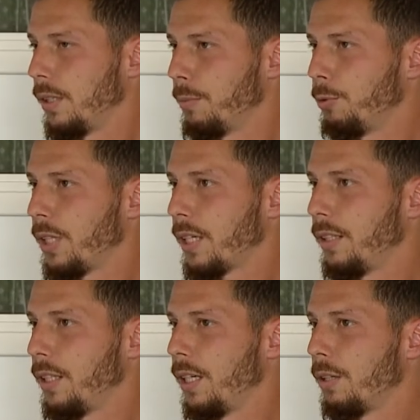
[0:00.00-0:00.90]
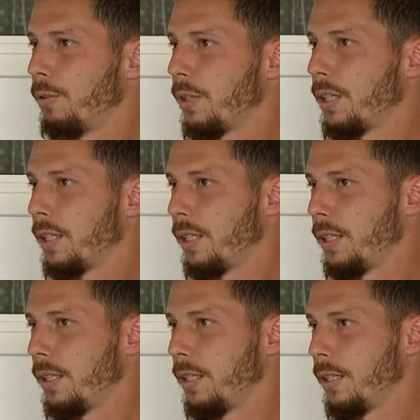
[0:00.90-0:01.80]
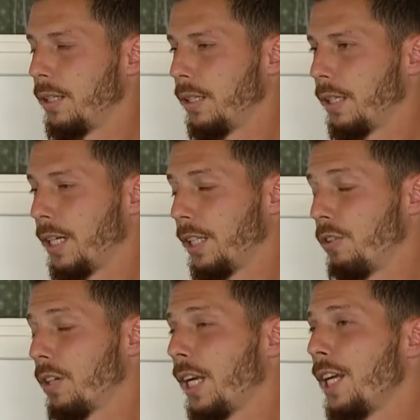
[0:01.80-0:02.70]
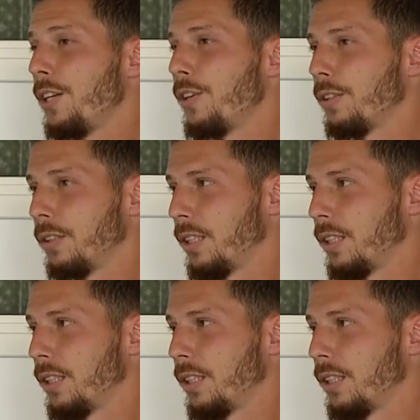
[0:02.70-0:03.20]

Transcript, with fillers: mucha gente del club que, que, le tengo cariño,